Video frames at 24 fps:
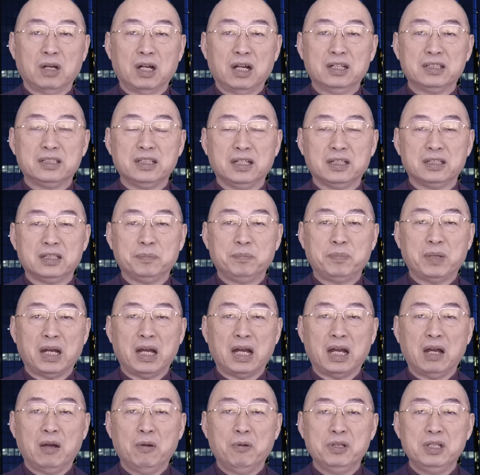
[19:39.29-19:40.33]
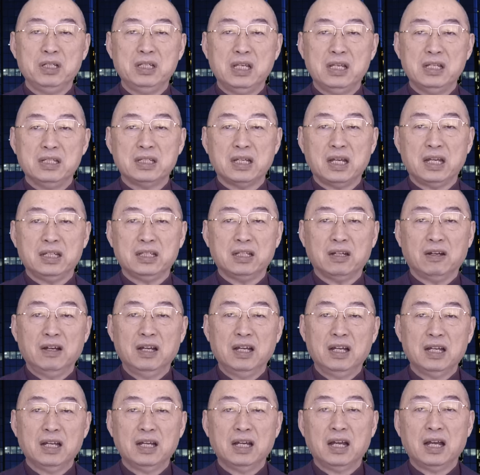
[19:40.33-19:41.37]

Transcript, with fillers: 而且是把韩国瑜引向一条